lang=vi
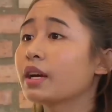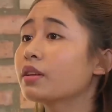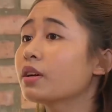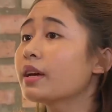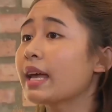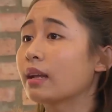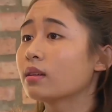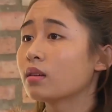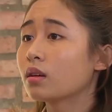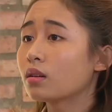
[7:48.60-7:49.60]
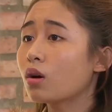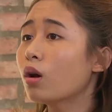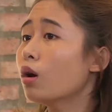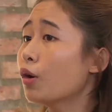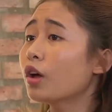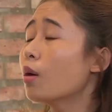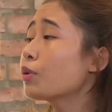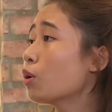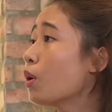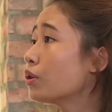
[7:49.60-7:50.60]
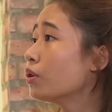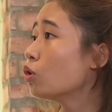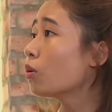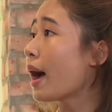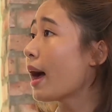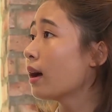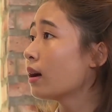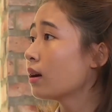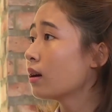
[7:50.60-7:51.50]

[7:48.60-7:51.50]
việc thi nó tới nó giành nó có lỗi nó không chịu bồi thường luôn ba